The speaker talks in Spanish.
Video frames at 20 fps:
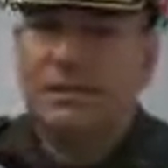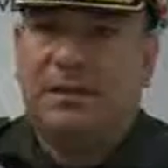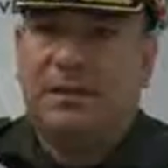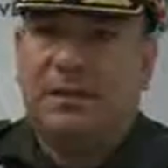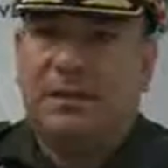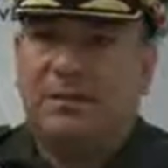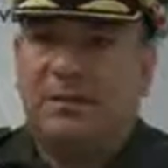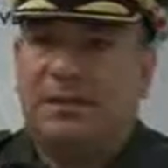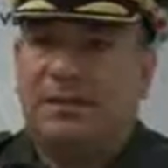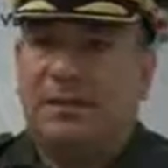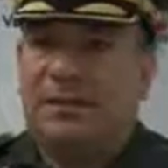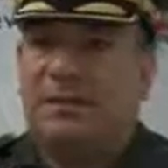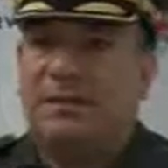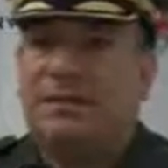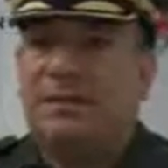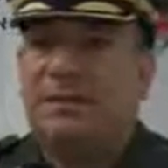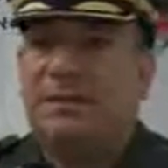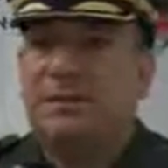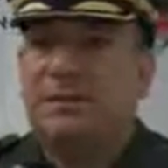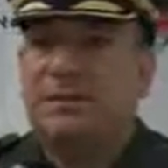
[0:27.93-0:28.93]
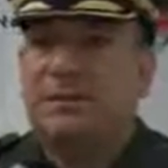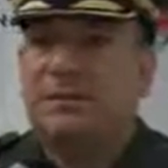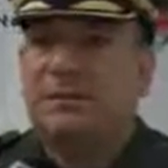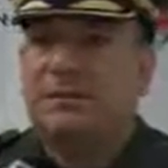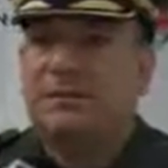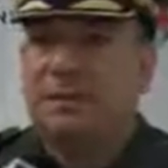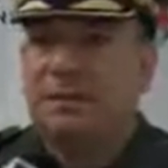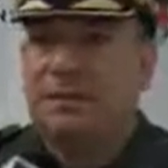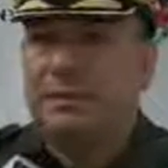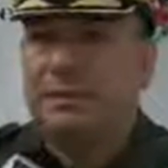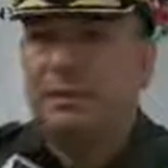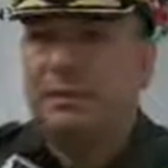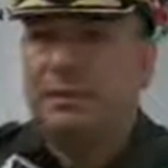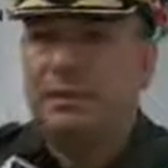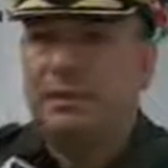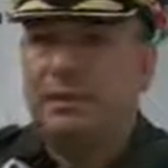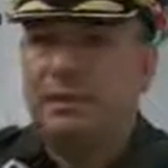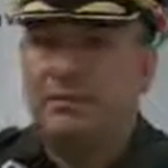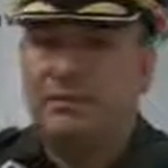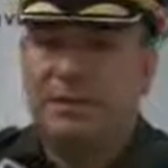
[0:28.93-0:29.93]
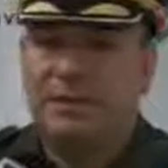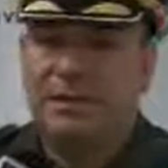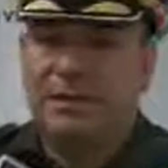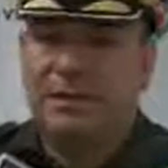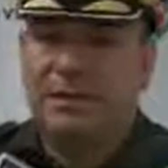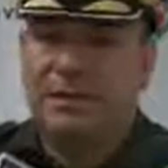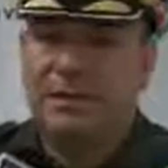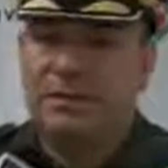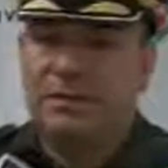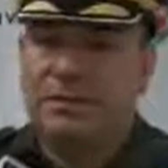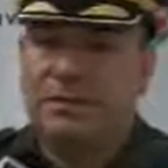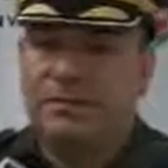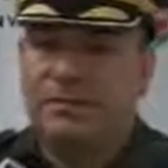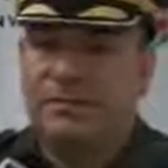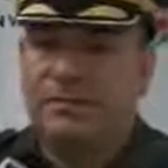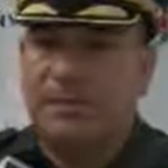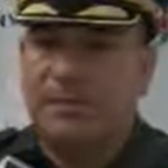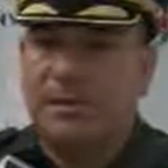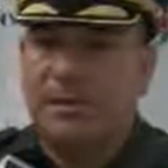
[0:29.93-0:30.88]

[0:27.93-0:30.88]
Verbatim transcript: la parte de límites con el departamento del Cauca en ese sector.